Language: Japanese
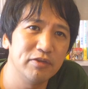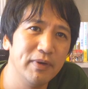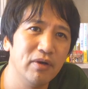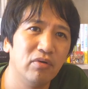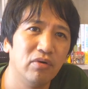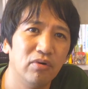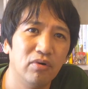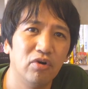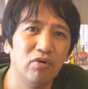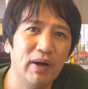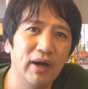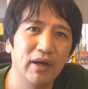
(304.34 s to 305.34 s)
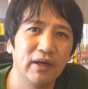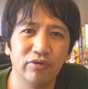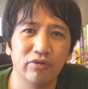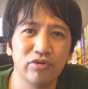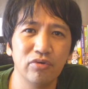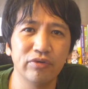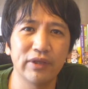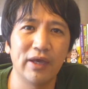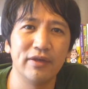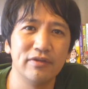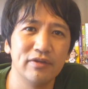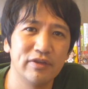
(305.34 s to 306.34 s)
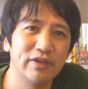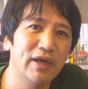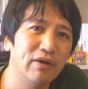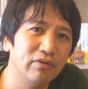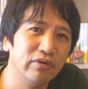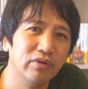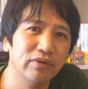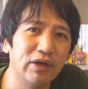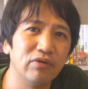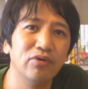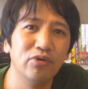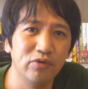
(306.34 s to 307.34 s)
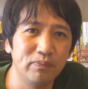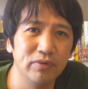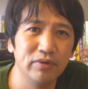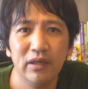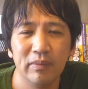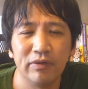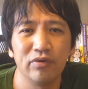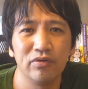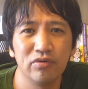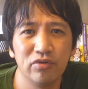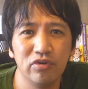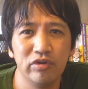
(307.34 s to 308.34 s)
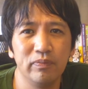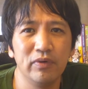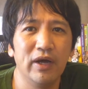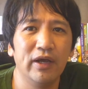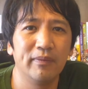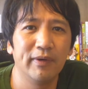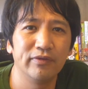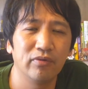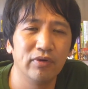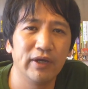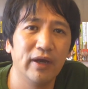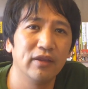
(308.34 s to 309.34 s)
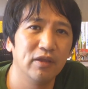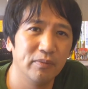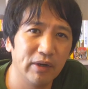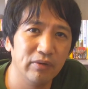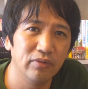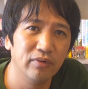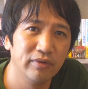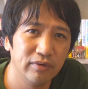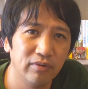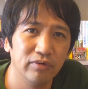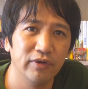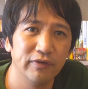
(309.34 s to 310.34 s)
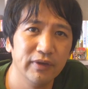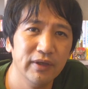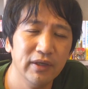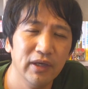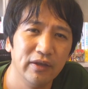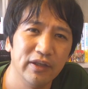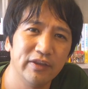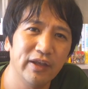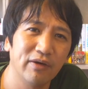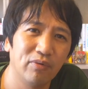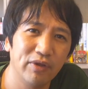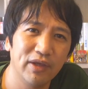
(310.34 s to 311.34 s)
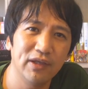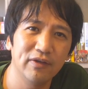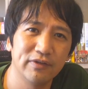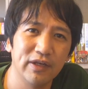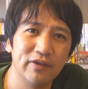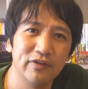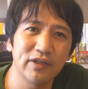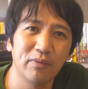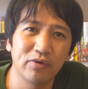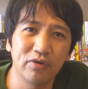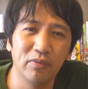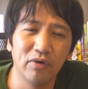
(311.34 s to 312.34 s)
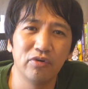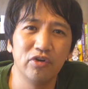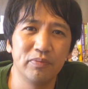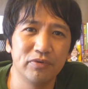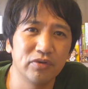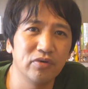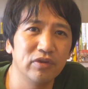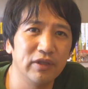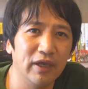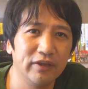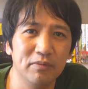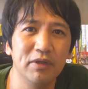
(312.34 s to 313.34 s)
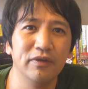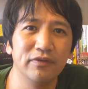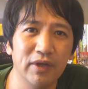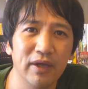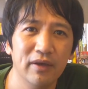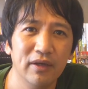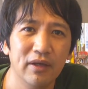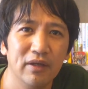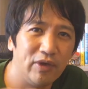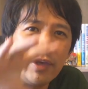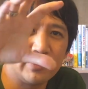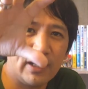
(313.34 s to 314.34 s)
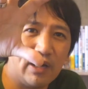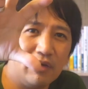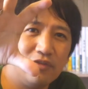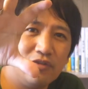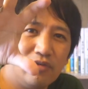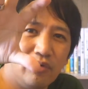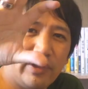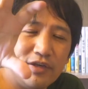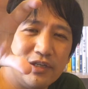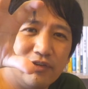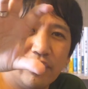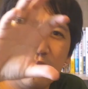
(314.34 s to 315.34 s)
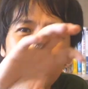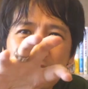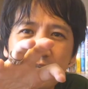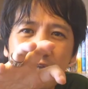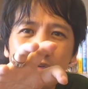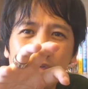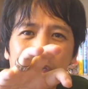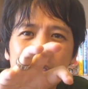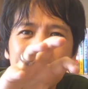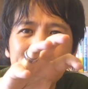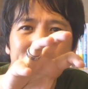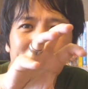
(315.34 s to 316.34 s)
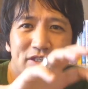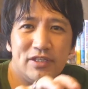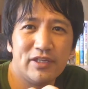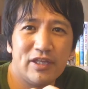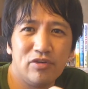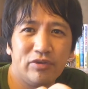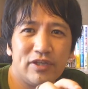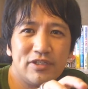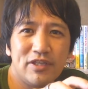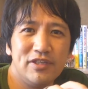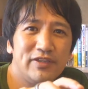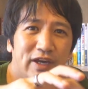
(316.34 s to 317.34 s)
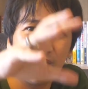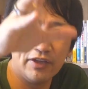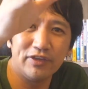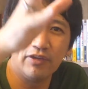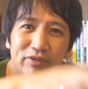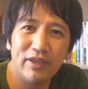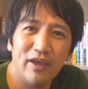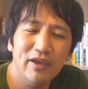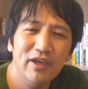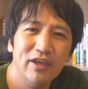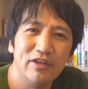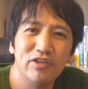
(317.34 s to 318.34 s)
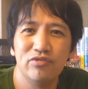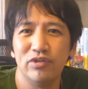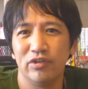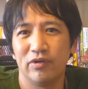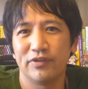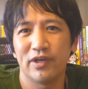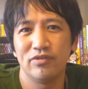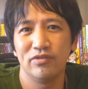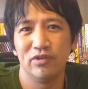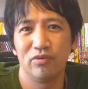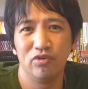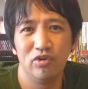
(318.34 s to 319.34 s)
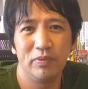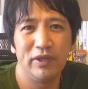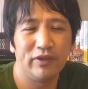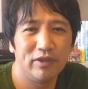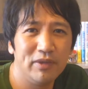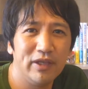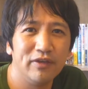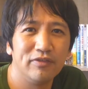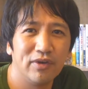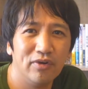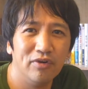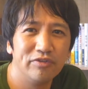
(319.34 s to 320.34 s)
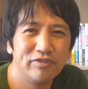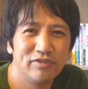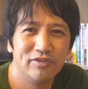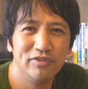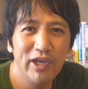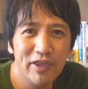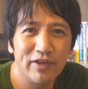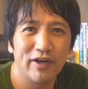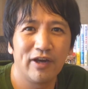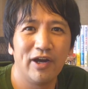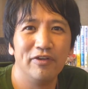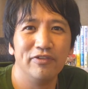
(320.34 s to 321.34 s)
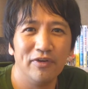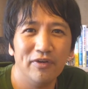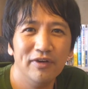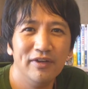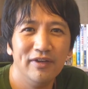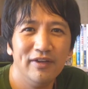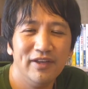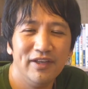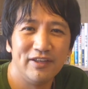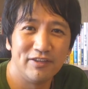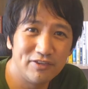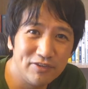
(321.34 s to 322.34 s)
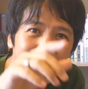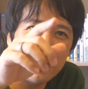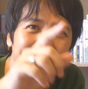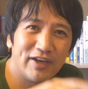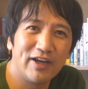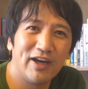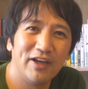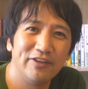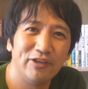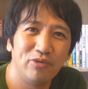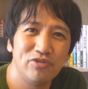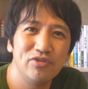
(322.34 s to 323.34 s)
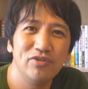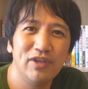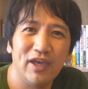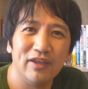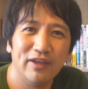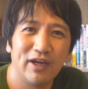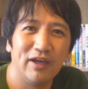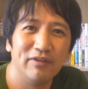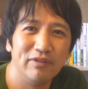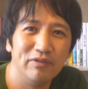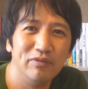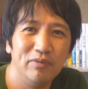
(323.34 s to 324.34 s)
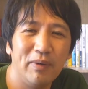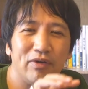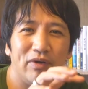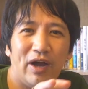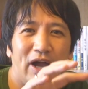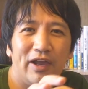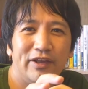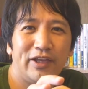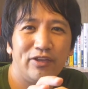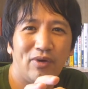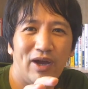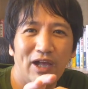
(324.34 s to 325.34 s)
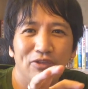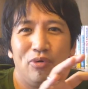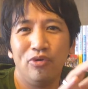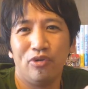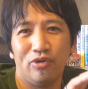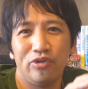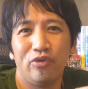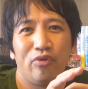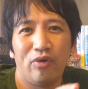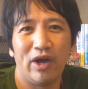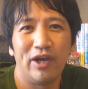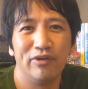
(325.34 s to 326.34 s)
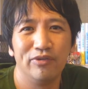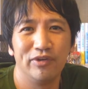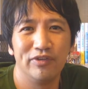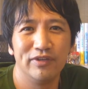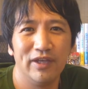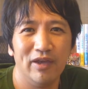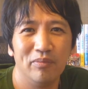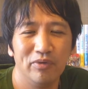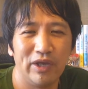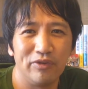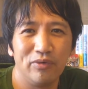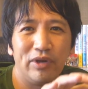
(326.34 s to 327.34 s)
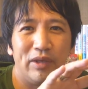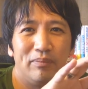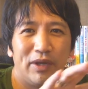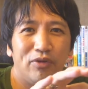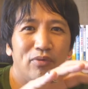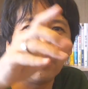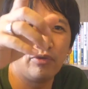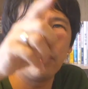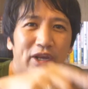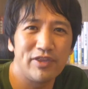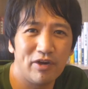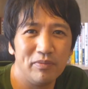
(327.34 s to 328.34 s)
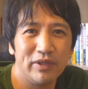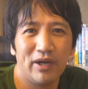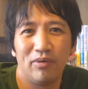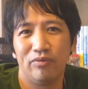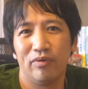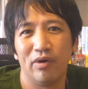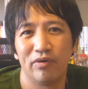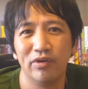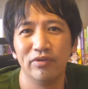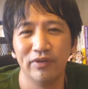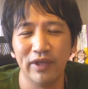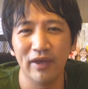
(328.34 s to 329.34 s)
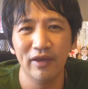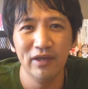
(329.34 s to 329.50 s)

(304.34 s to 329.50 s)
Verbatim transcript: つ目の方法はその招待し合うようなグループ、まあ、そういうグループがあればそこに入ってもらうということですでただこれですね実際僕もグループ作ってやってみたんですねA さんが招待したら次 B さん招待して B さんが C さん招待して C さんがって言って20人とか30人のグループでやってみたんですけどすげえ時間かかるんですよ。ですげえ時間かかって途中でなんかうまく入らないとかアンドロイドの人とかがいるとですねもうなんかそこでバトンが途切れちゃうみたいなことが起きるので